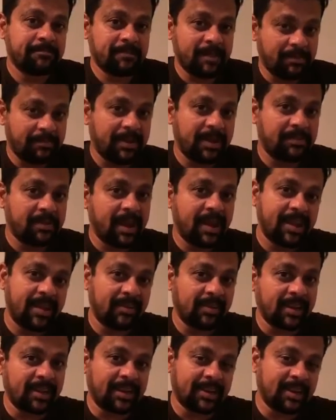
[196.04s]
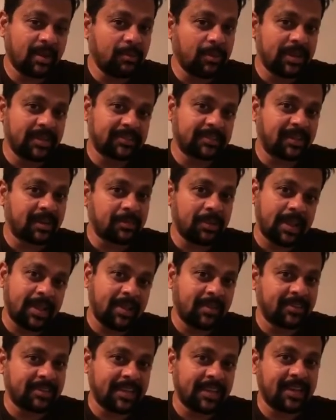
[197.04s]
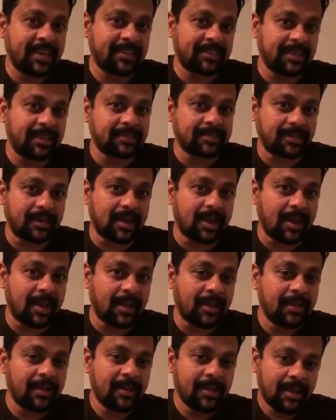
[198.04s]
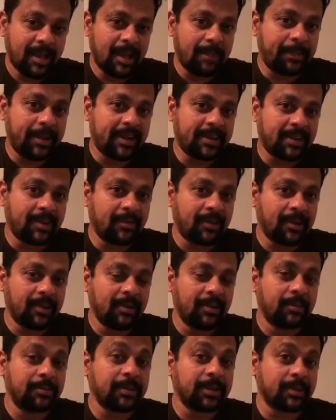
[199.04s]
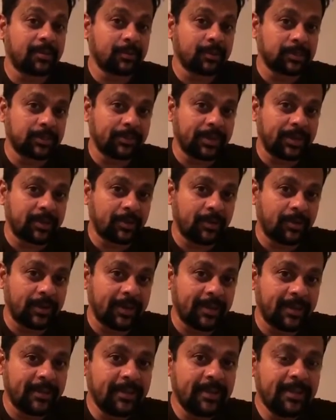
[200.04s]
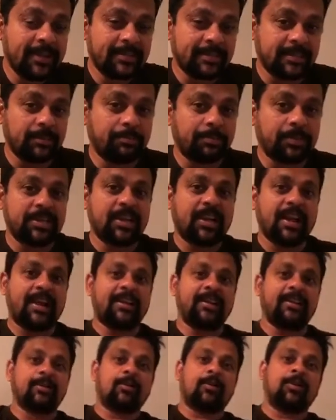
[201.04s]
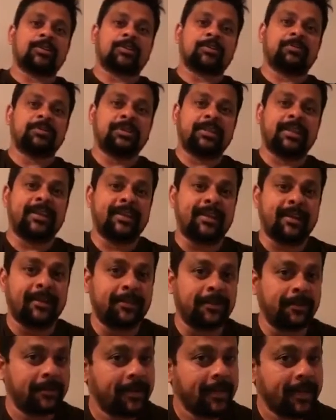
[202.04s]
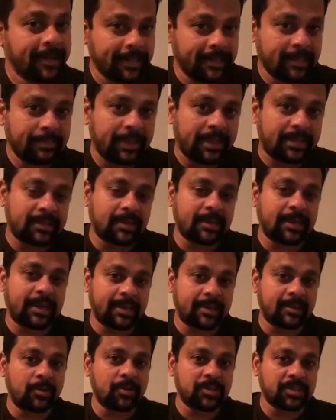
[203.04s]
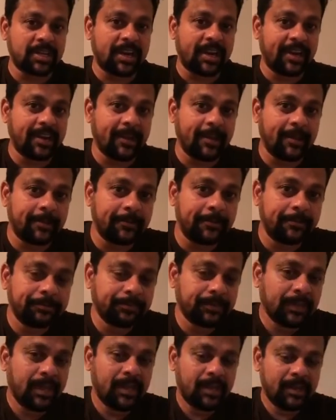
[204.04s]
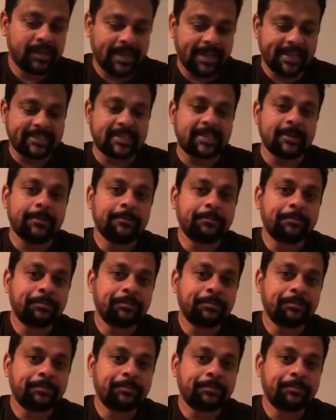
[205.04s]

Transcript: మమ్మల్ని మాకేమైనా ఇంకా డబ్బులు ఇస్తారా మాకేమైనా చేయగా చేస్తారా ఆ పార్టీ వాళ్ళు మీరు గుర్తుపెట్టుకోండి జంపు నీళ్ళ కోసం ఇదేని కాదు ఇది మాత్రం కరెక్ట్ క్వశ్చన్ అడిగారు నెక్స్ట్